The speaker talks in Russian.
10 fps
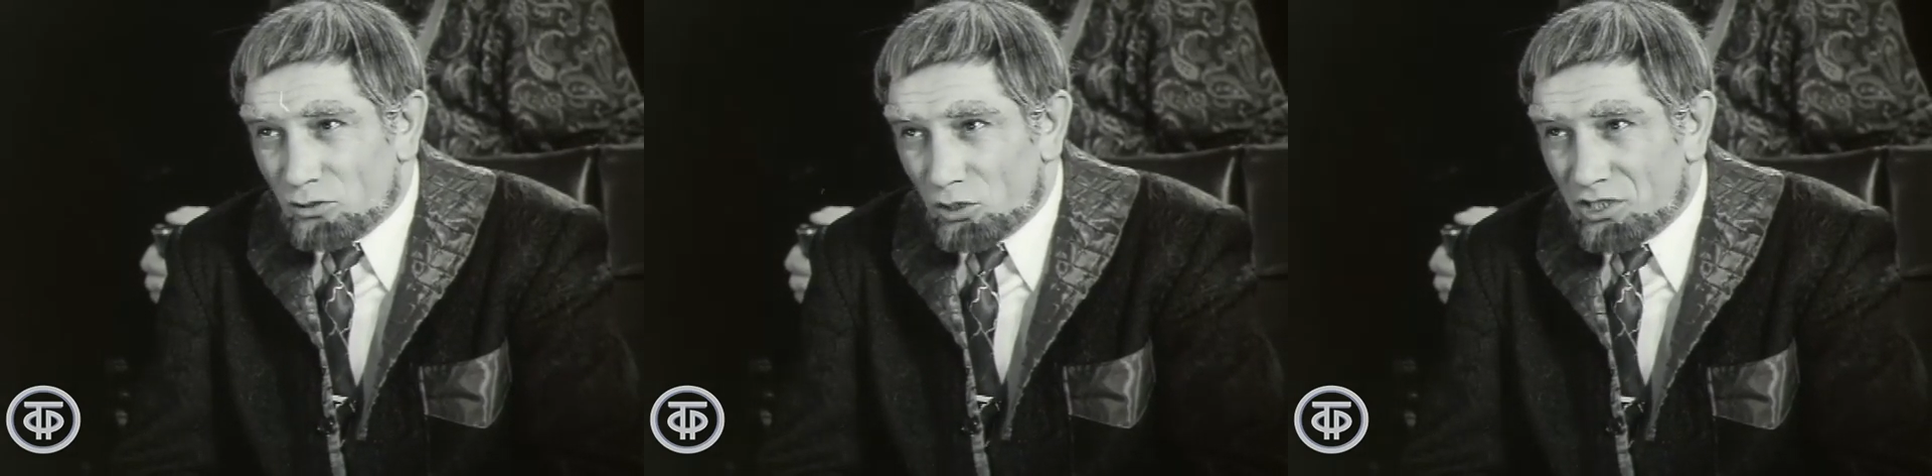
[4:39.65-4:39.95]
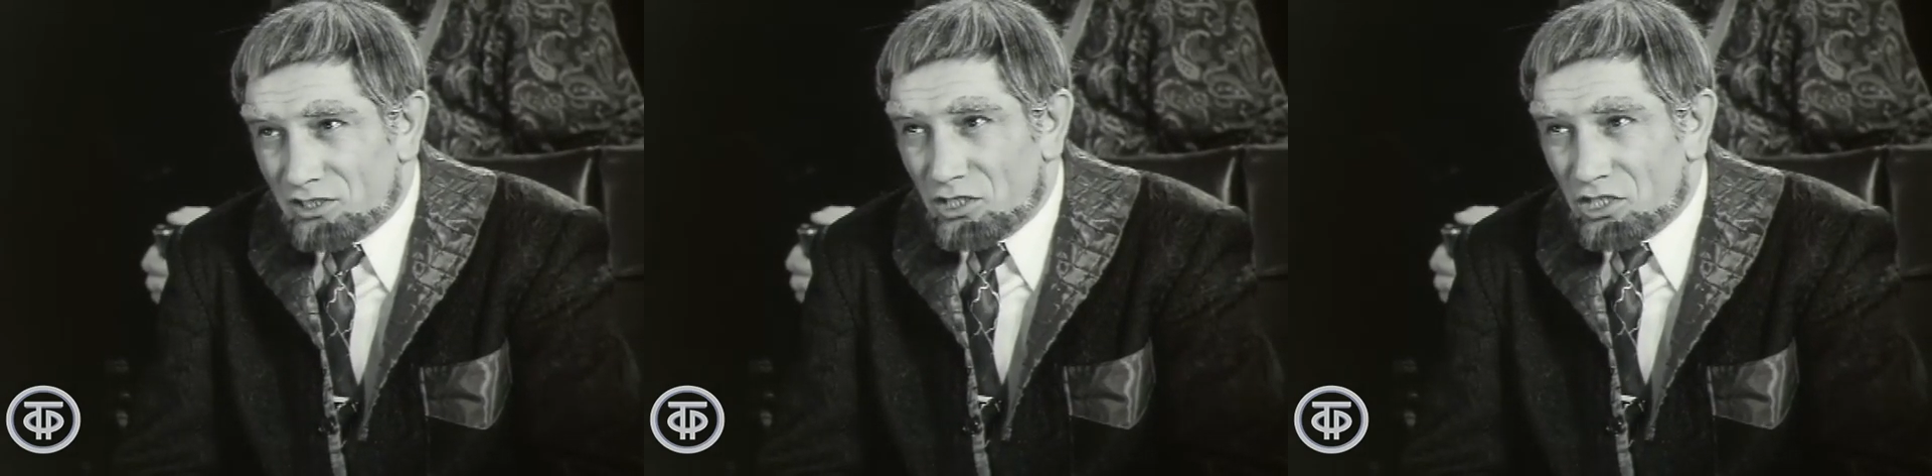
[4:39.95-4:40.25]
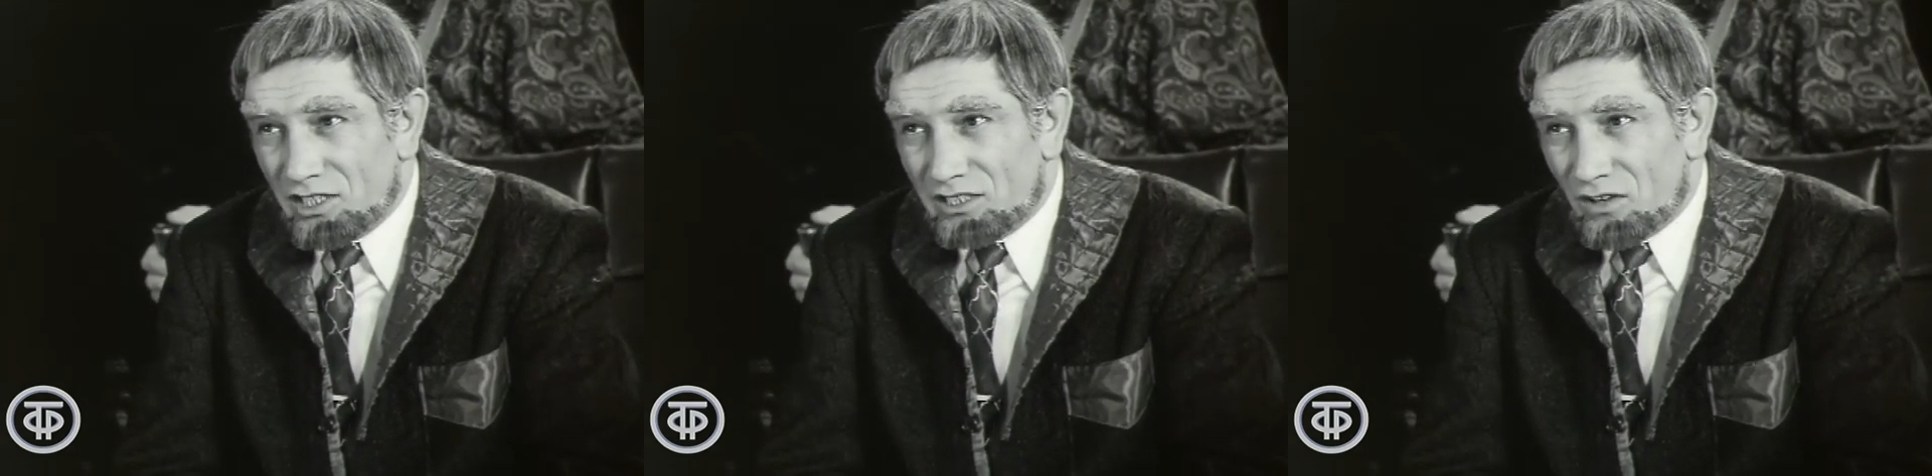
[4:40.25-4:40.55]
кончится
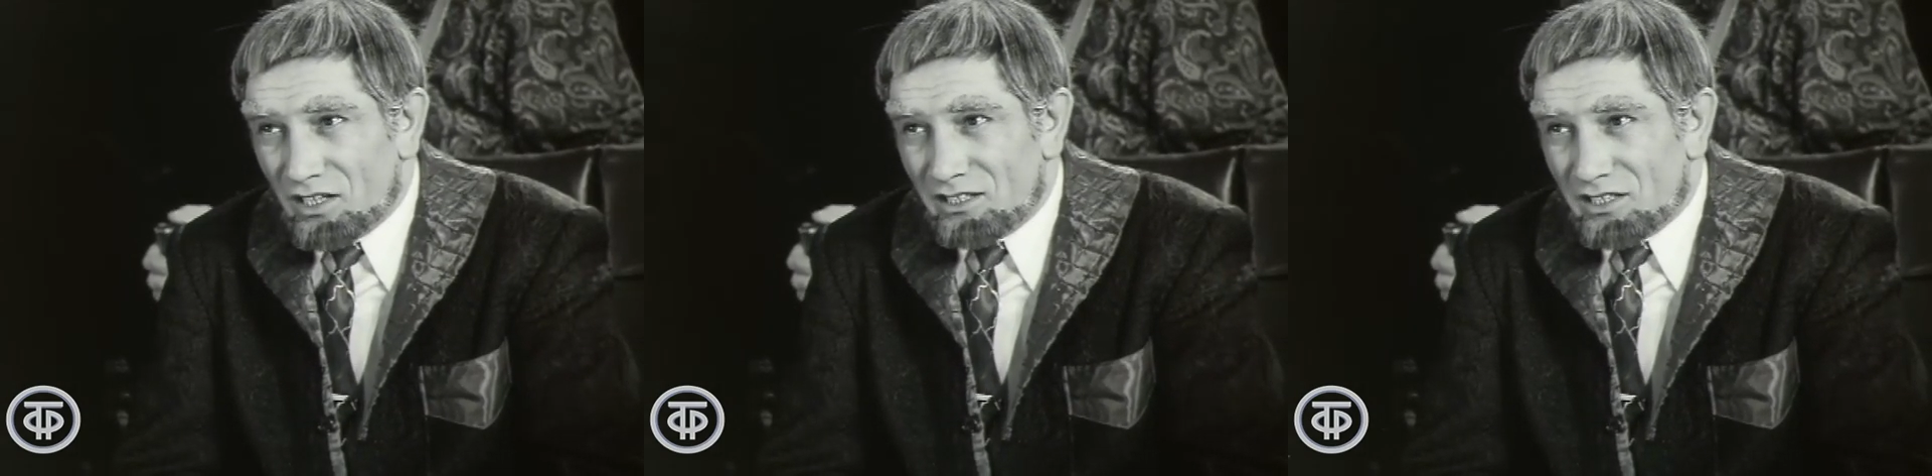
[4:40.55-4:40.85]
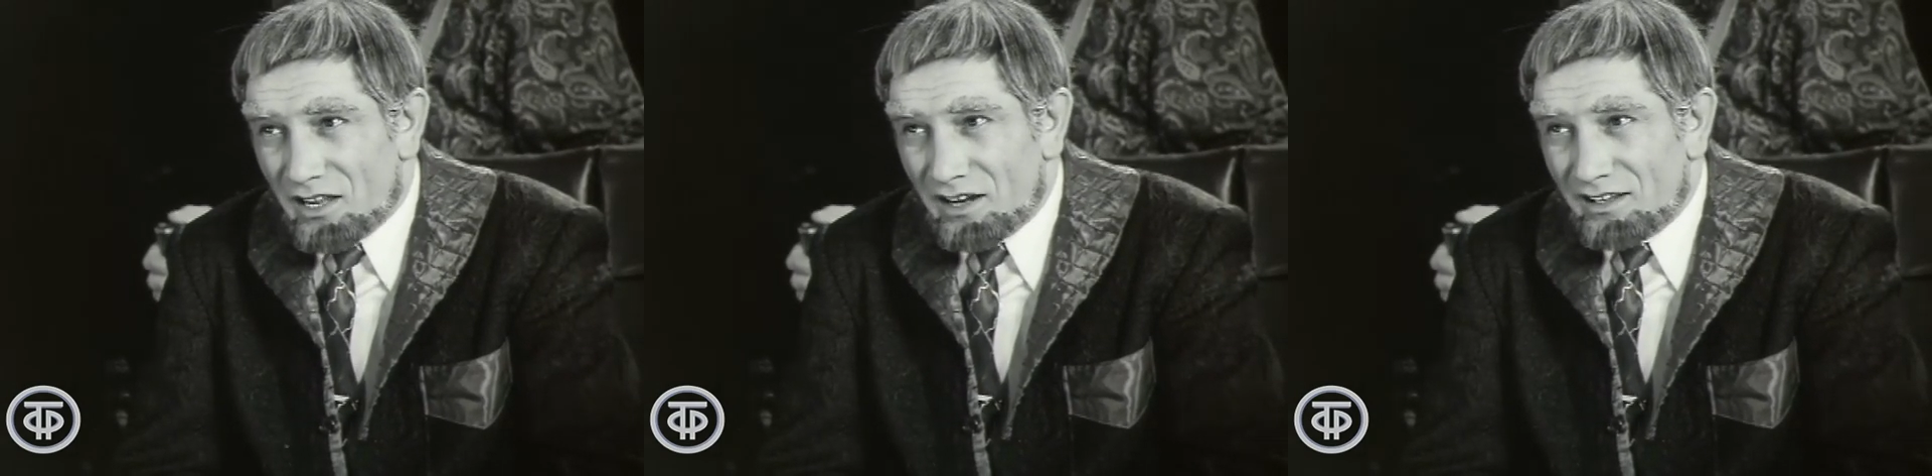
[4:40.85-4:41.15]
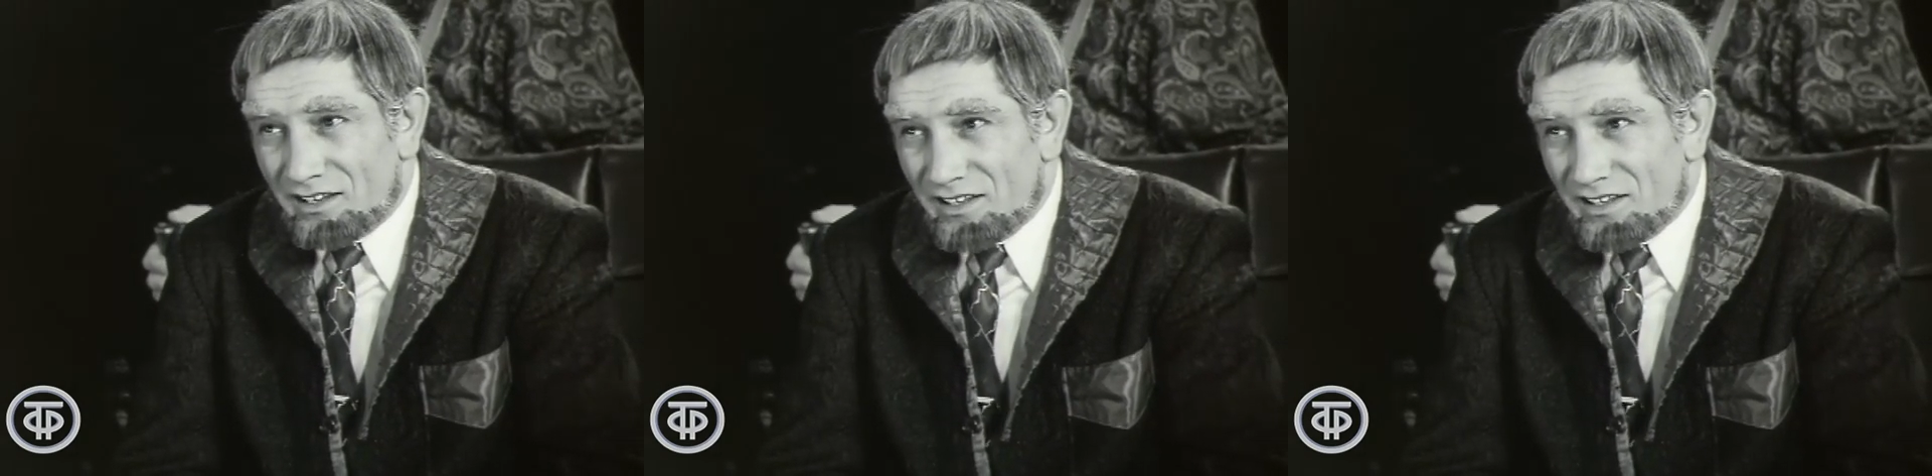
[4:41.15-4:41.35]
через две недели.